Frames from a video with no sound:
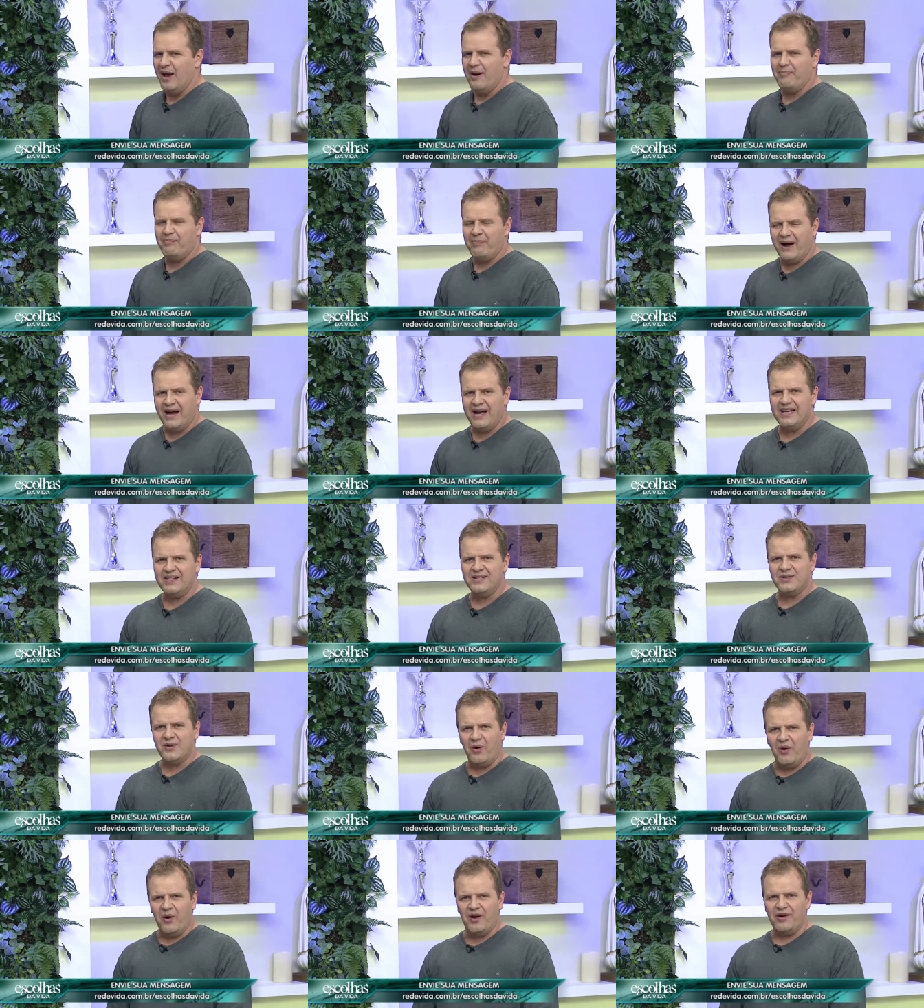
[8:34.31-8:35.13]
Isso.
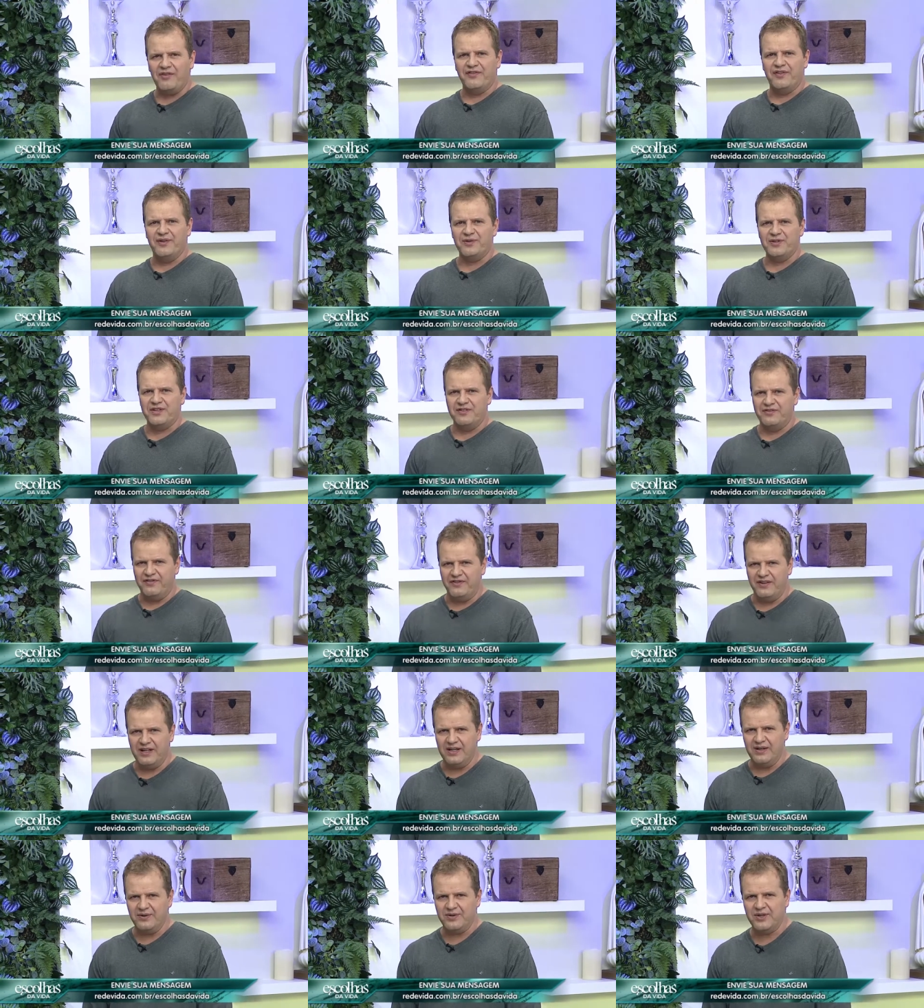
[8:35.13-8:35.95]
Pais órfãos de
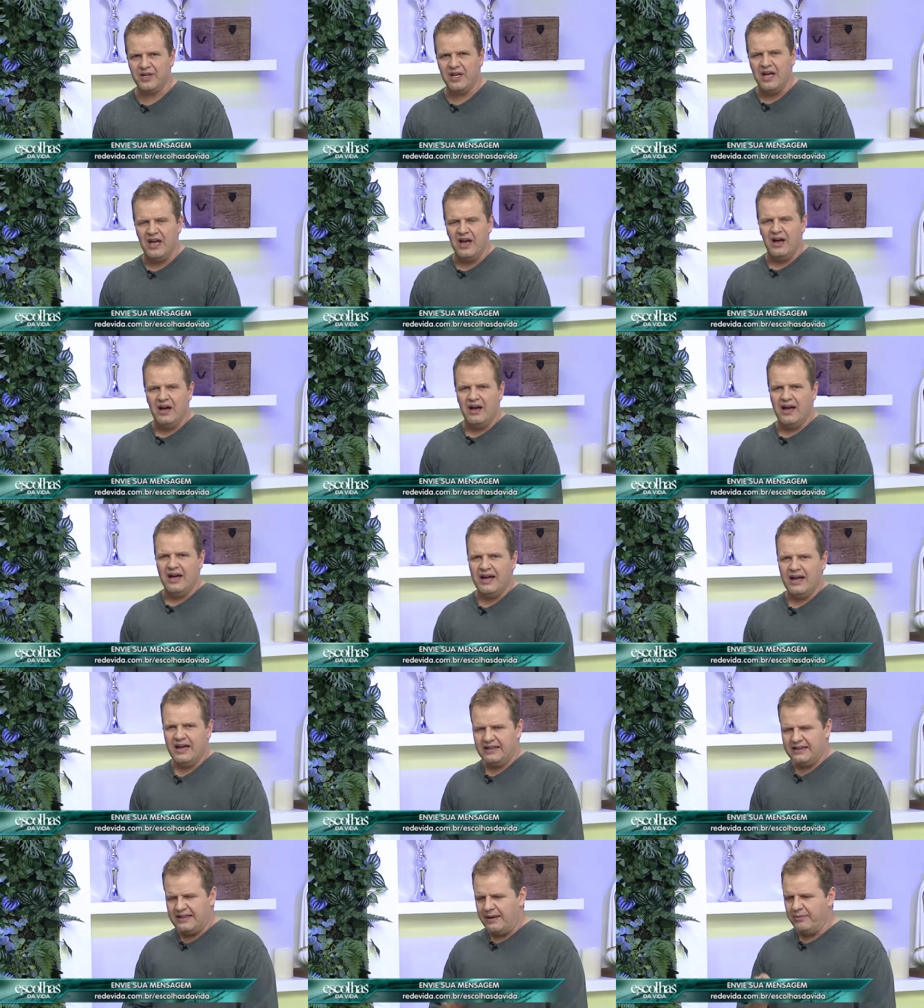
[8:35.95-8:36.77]
filhos.
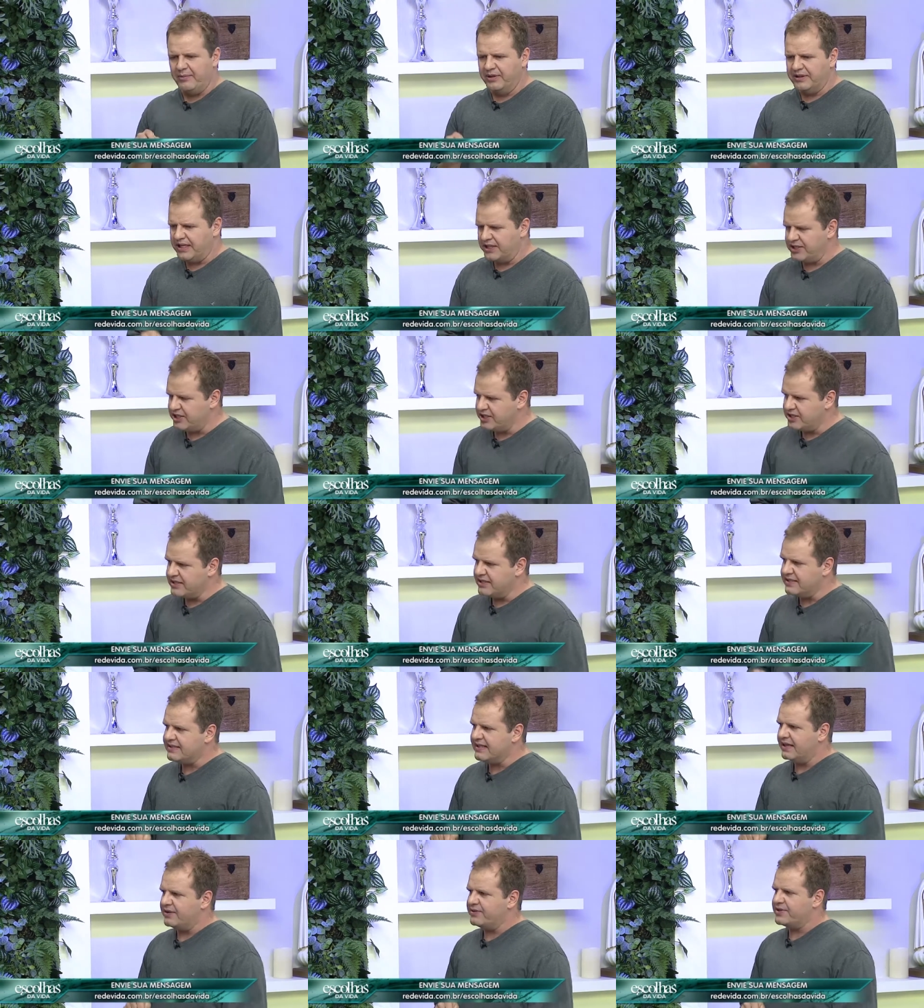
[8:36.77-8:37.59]
É, tem muita gente que
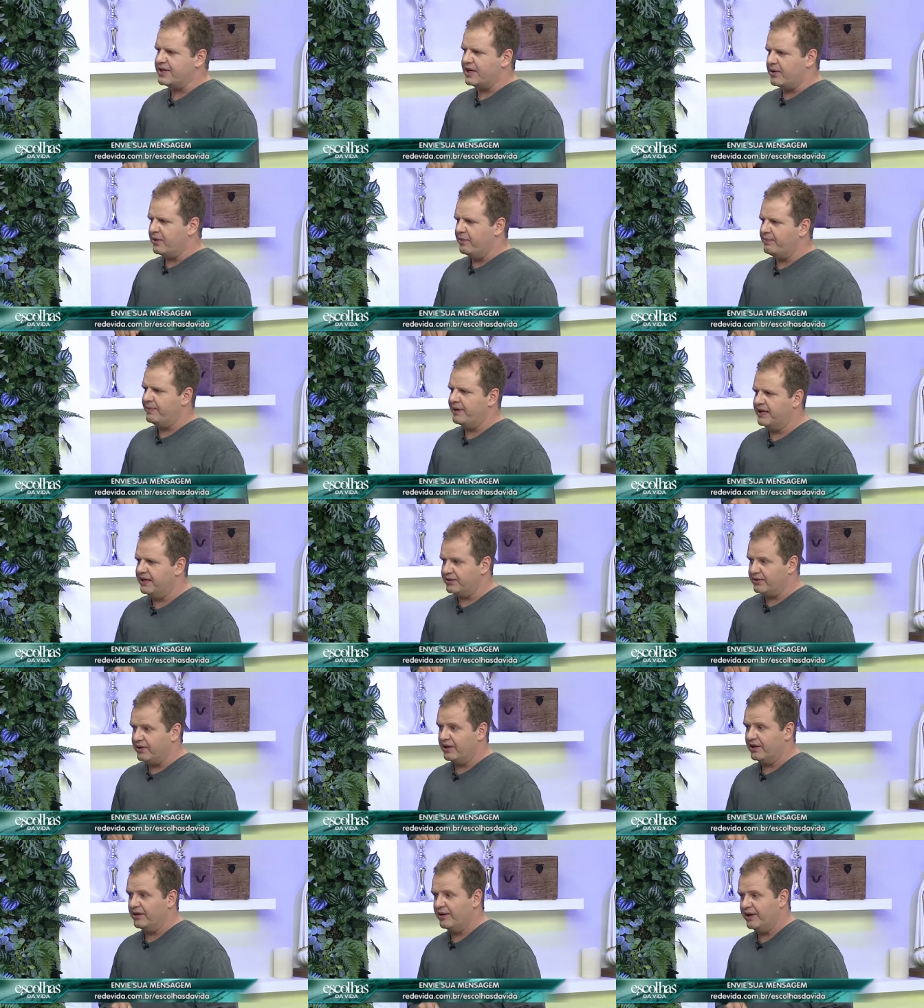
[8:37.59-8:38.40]
está nos
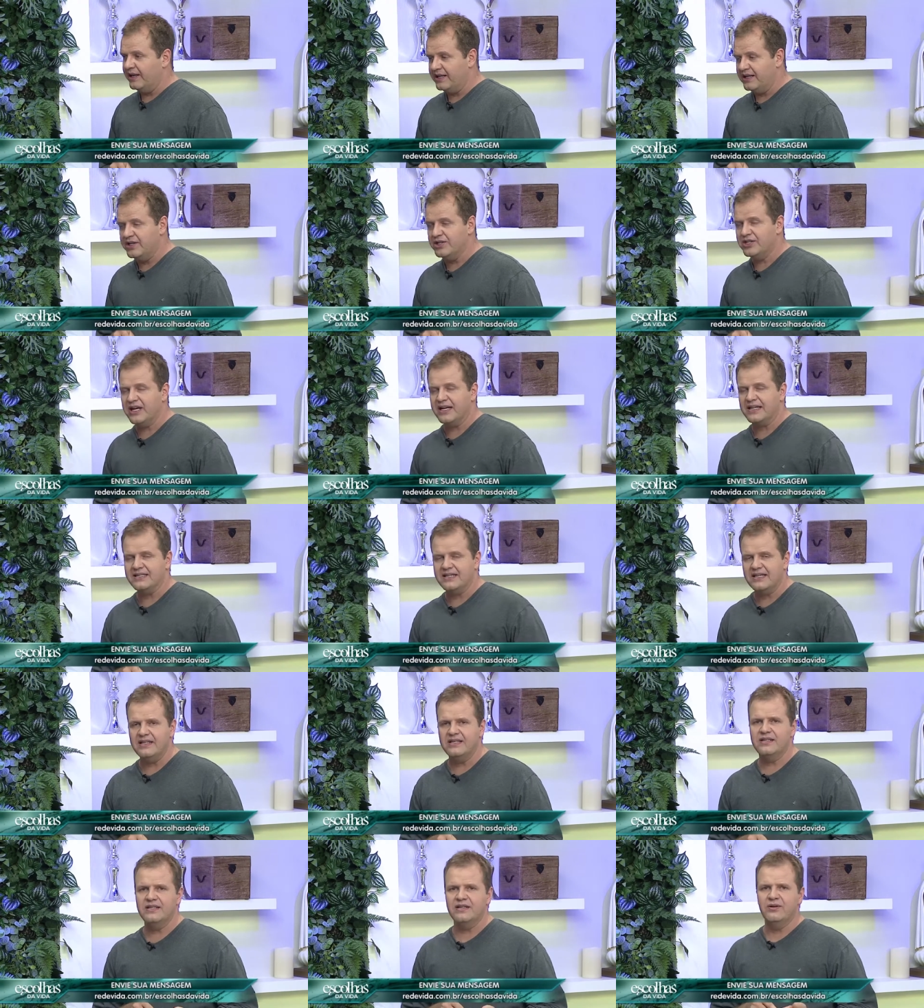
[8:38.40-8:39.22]
acompanhando agora e que já
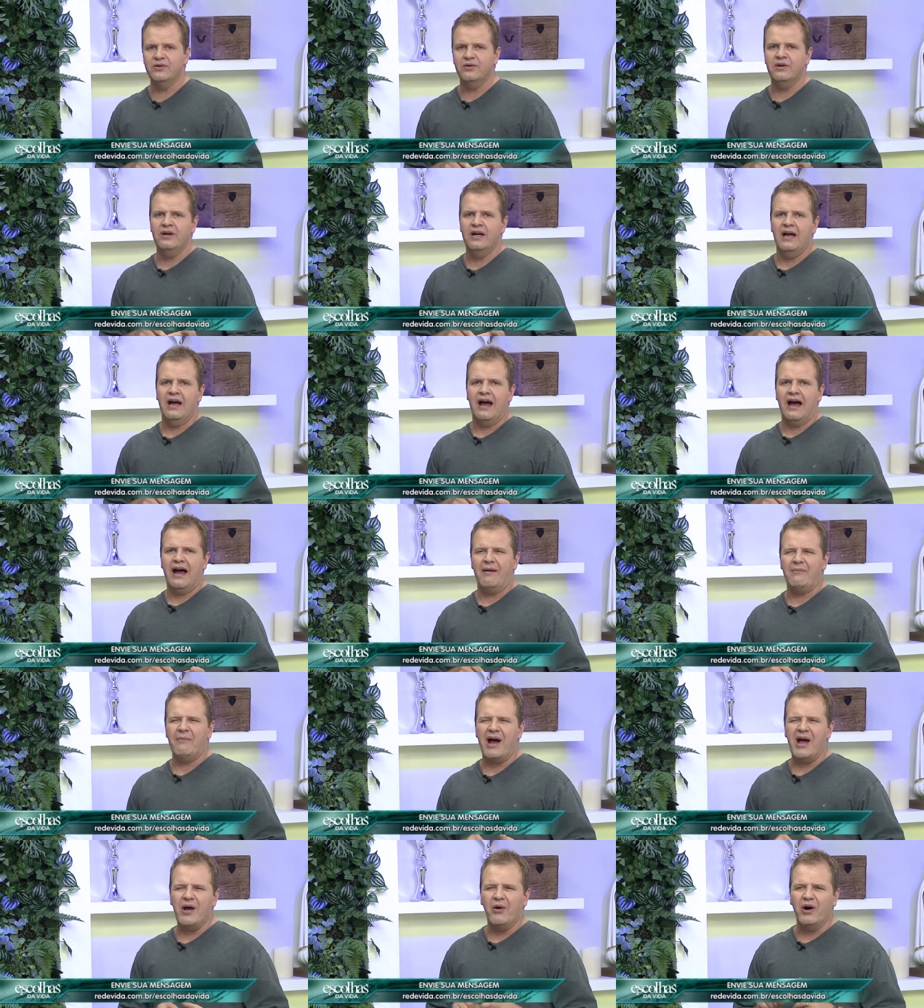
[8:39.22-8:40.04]
sentiu
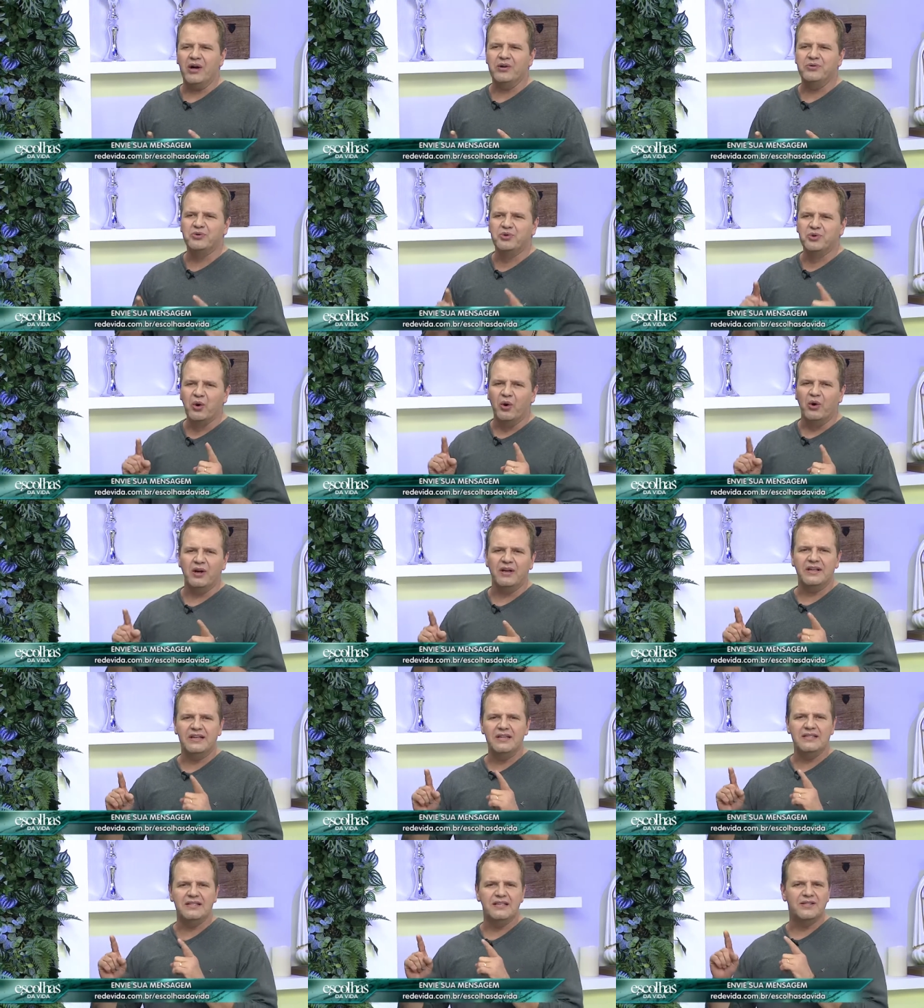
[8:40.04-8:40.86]
a maior dor
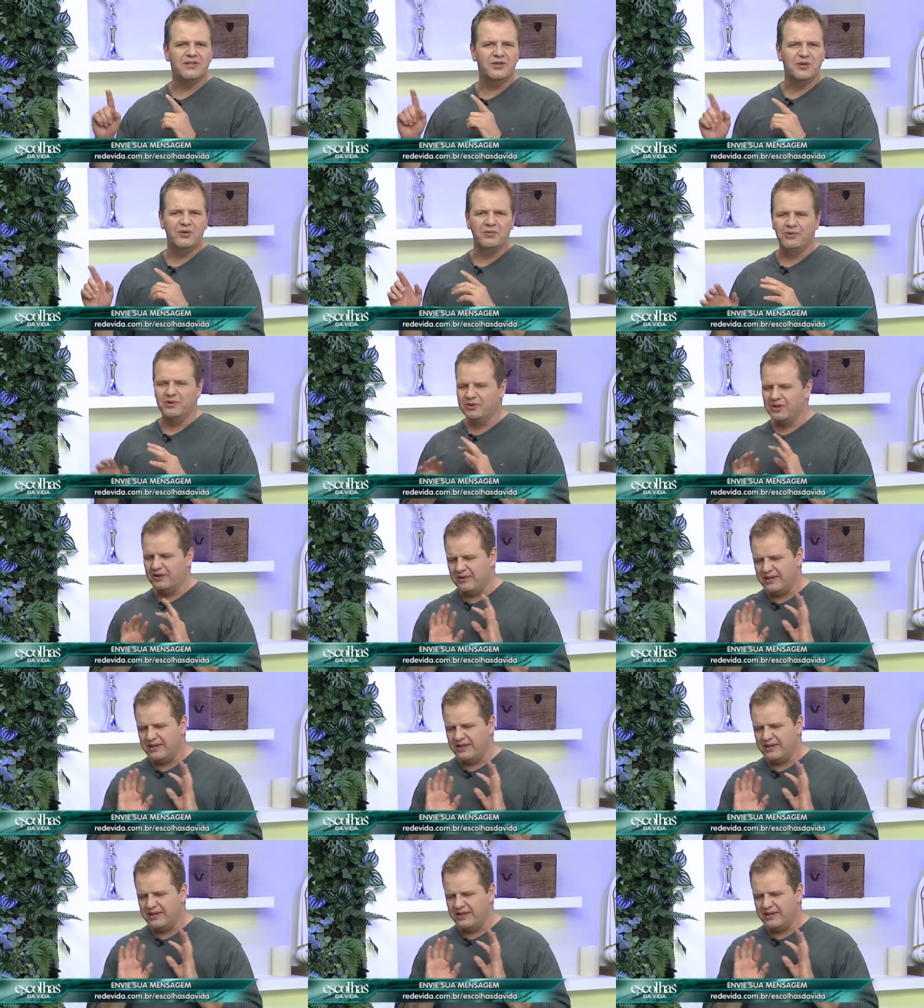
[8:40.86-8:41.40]
que existe no mundo.